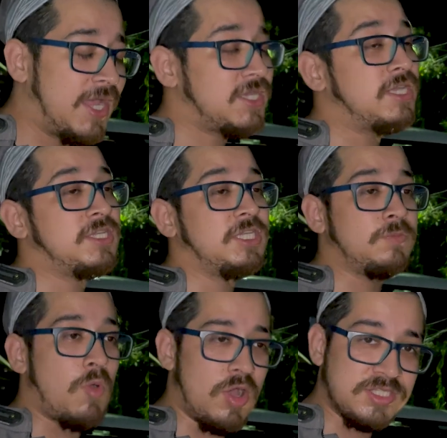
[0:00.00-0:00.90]
के चांसेस
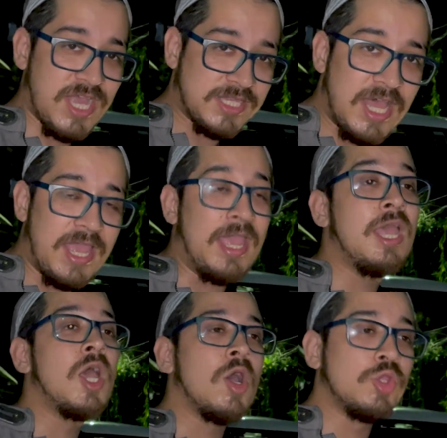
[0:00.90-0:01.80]
बहुत ज़्यादा हैं
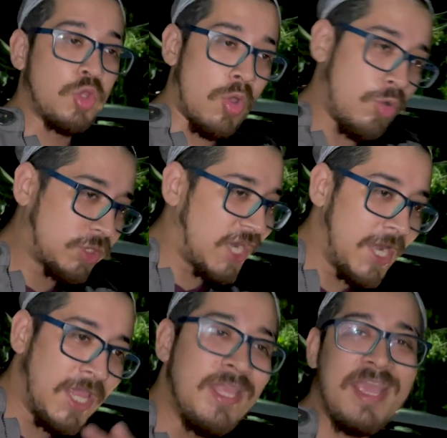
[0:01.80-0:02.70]
दो उतने
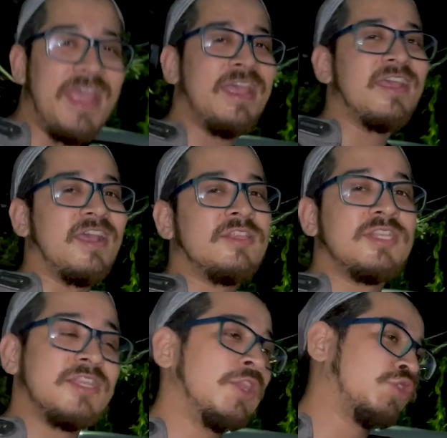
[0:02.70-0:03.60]
नहीं हैं
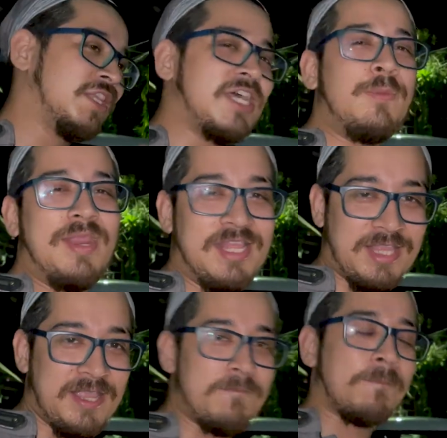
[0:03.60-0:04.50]
जितने दो तीन साल पहले
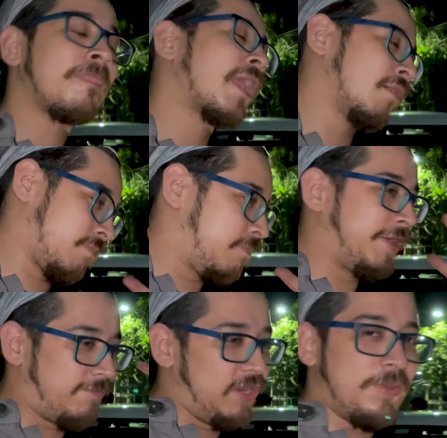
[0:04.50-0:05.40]
थे बट
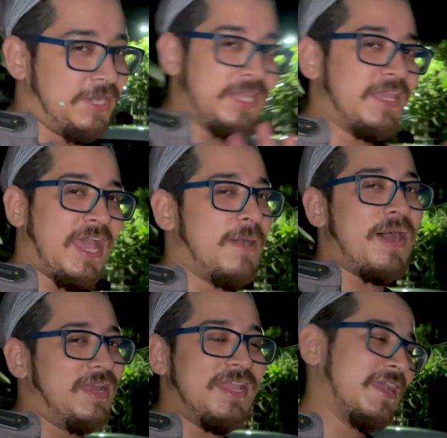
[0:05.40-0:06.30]
फिर भी ठीक है
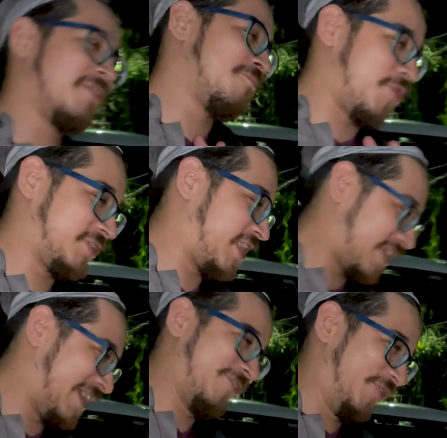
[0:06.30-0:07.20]
हमारे लिए बहुत ज़्यादा
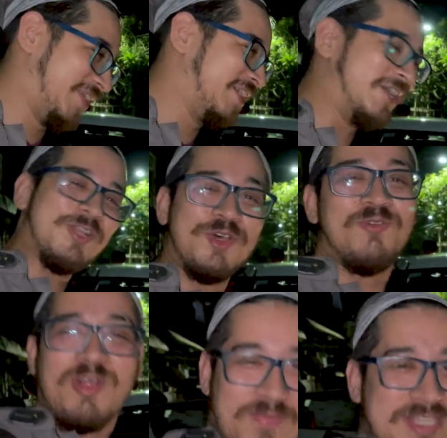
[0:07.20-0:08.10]
है वो भी तो
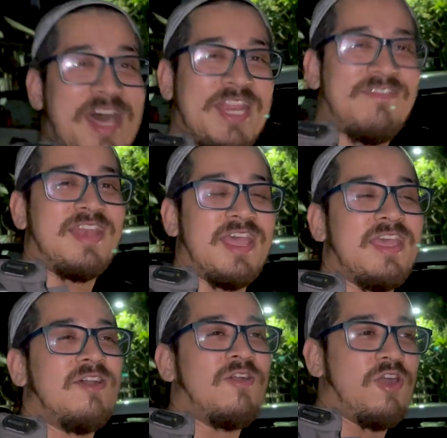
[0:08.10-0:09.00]
बहुत मज़ा आने वाला
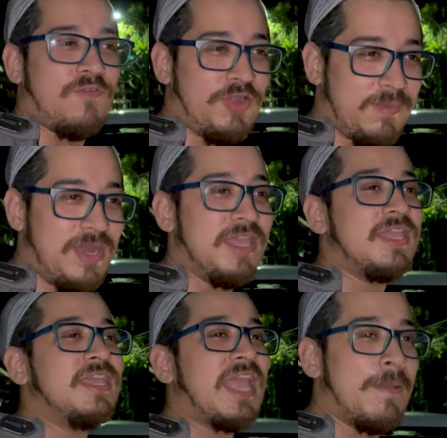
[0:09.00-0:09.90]
है ऑफ रोडिंग
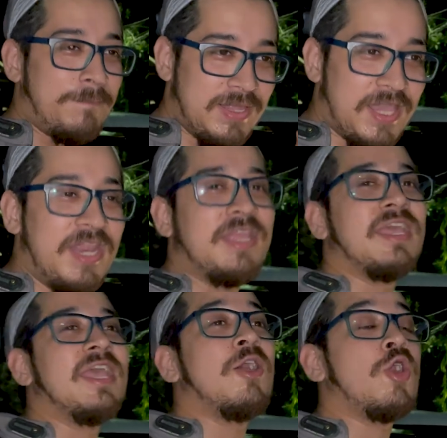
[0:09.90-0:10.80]
मिलेगी कैंपिंग
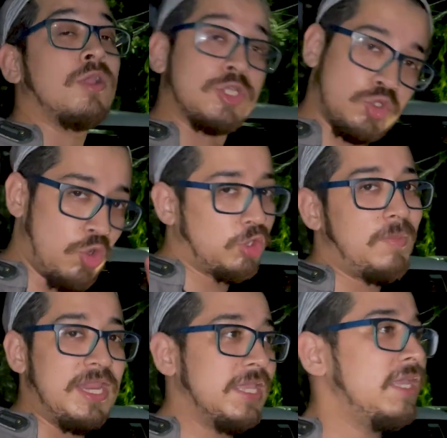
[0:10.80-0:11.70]
करेंगे और स्नो तो
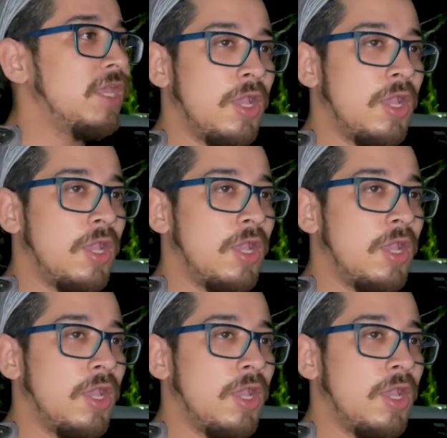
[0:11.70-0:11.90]
मिलेगी